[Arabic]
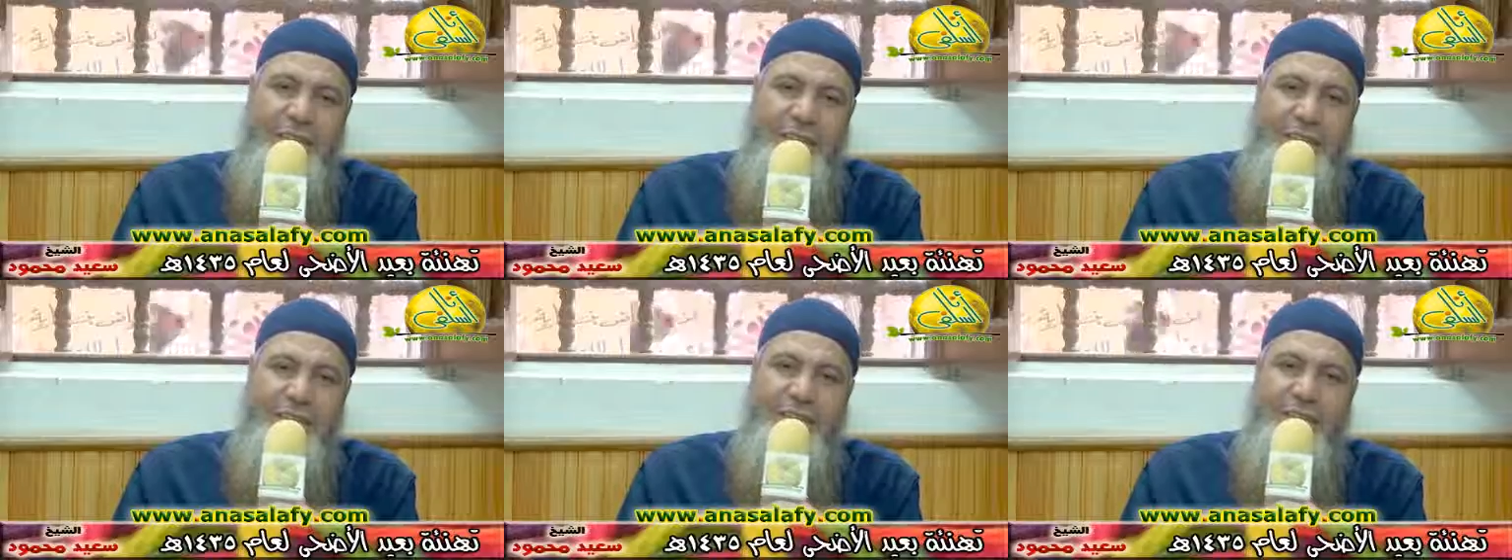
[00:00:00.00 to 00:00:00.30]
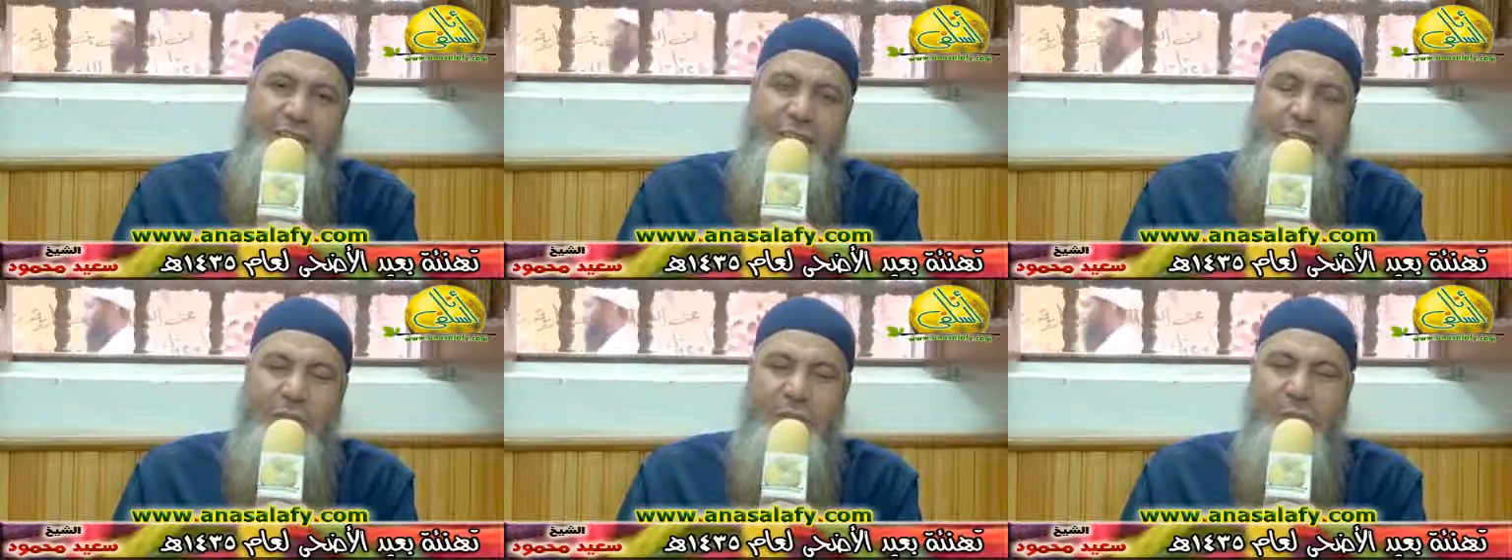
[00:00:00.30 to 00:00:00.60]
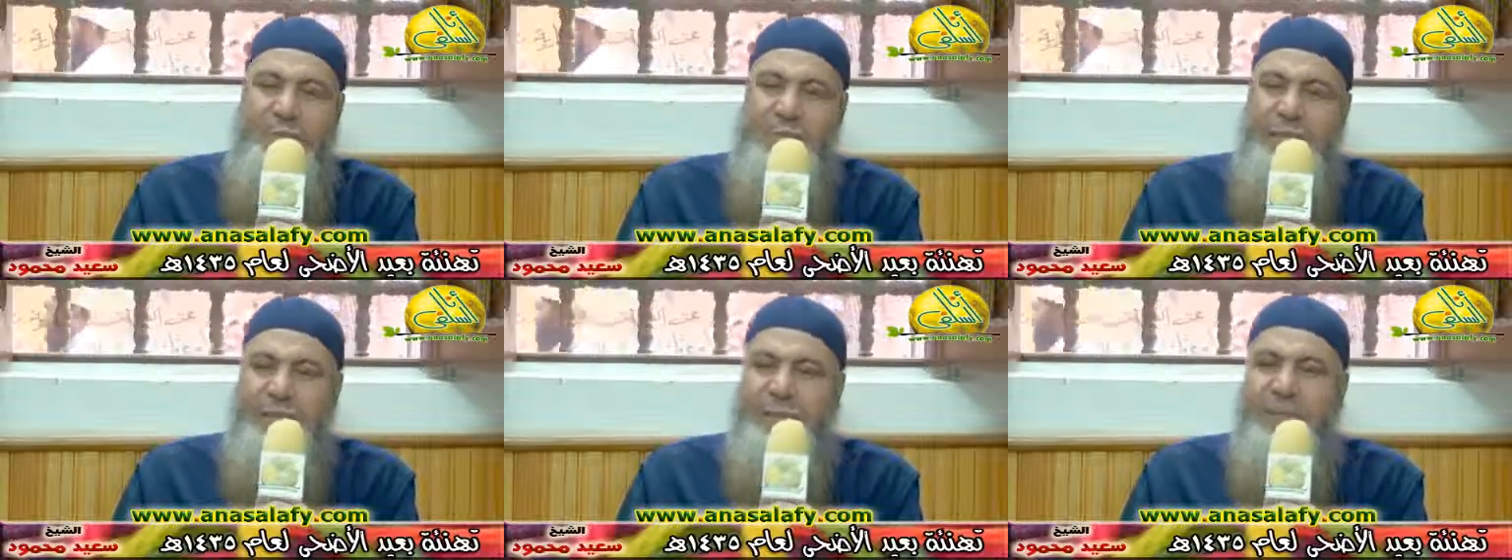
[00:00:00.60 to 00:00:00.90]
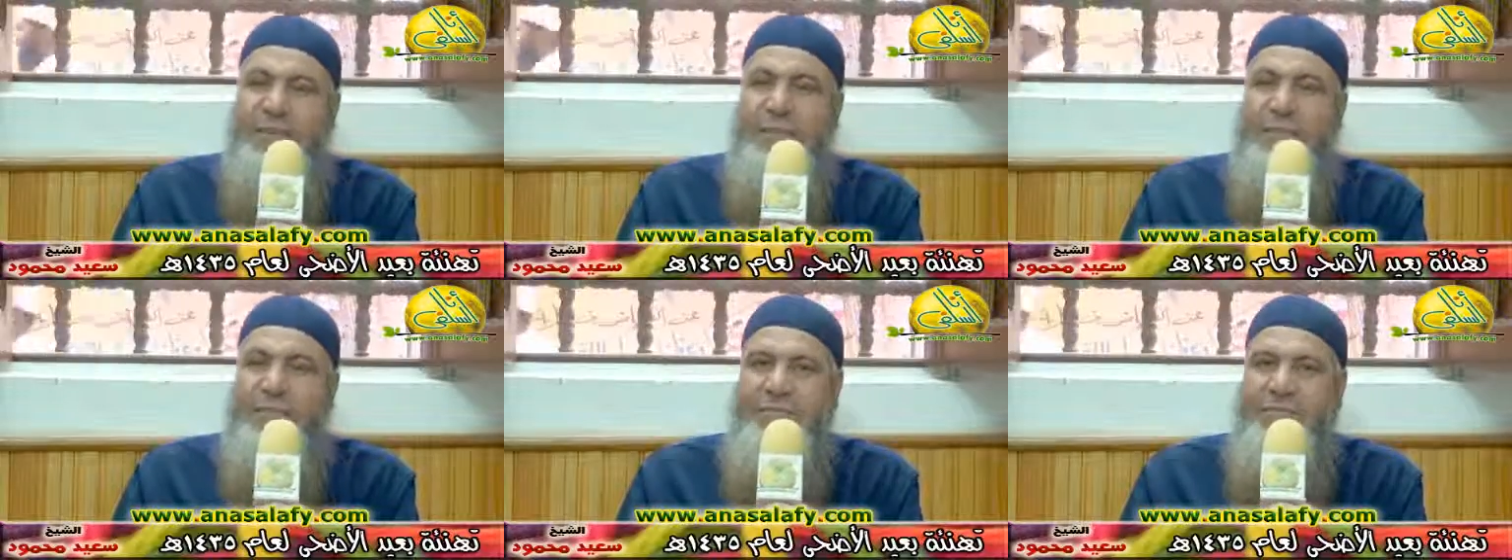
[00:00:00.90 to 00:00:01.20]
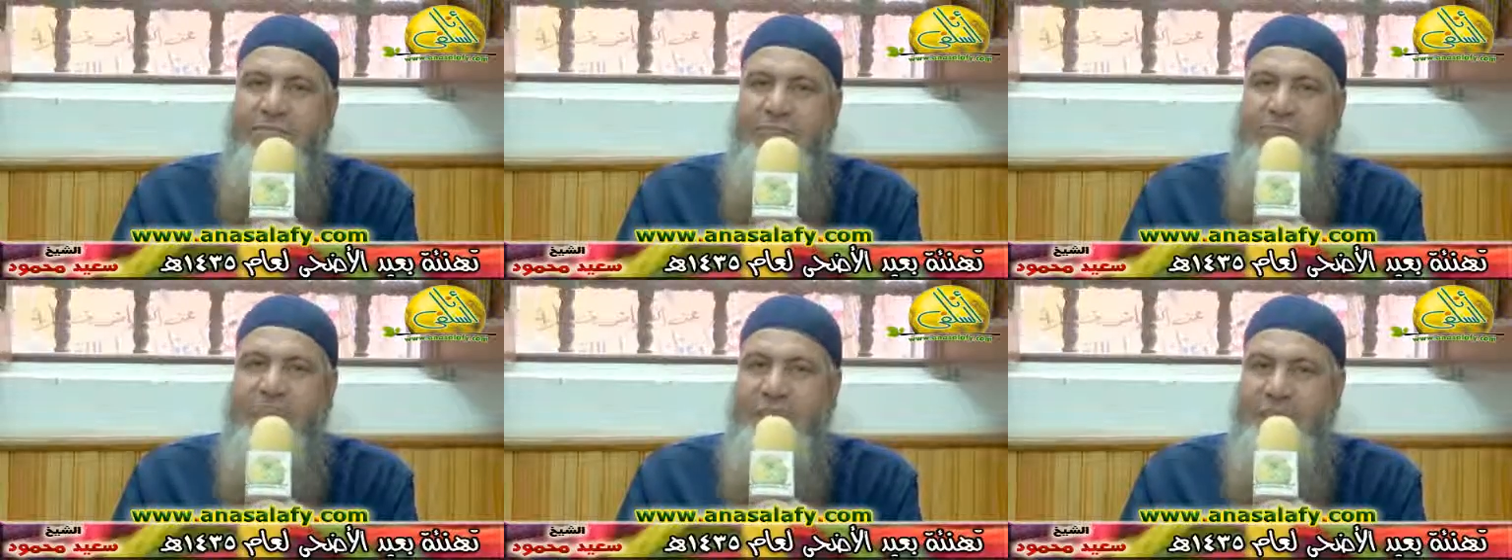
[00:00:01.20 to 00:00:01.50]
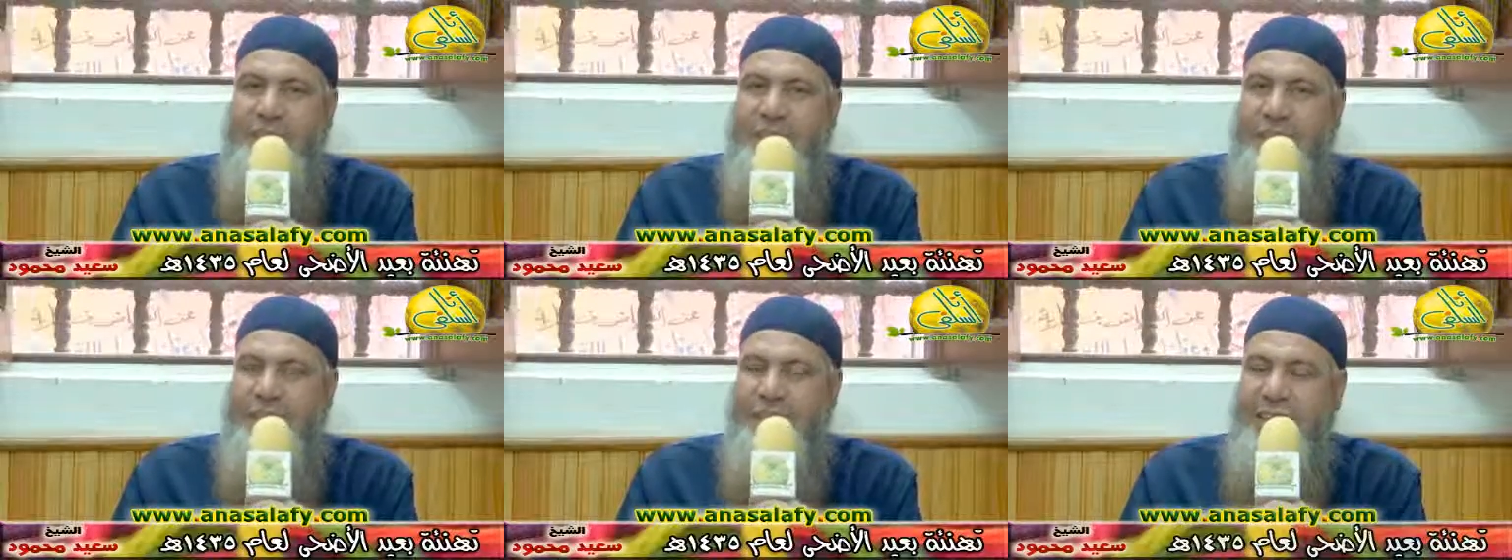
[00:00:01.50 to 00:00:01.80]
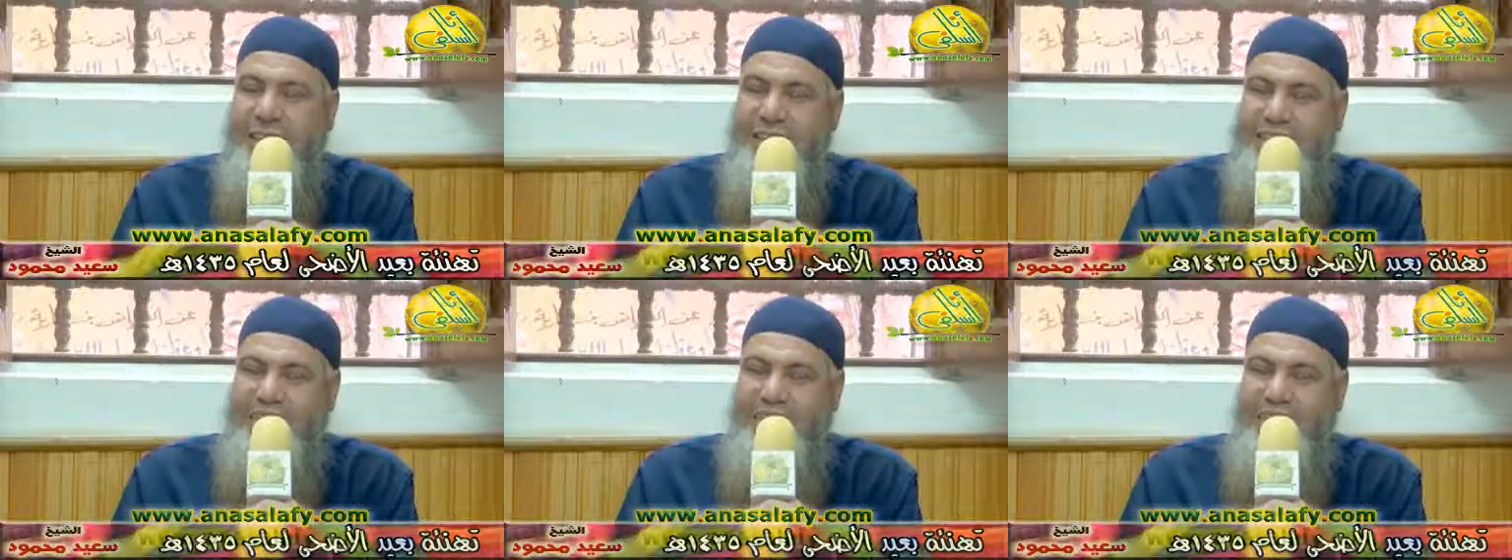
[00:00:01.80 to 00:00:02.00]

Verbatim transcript: كان يسمى فيها هذا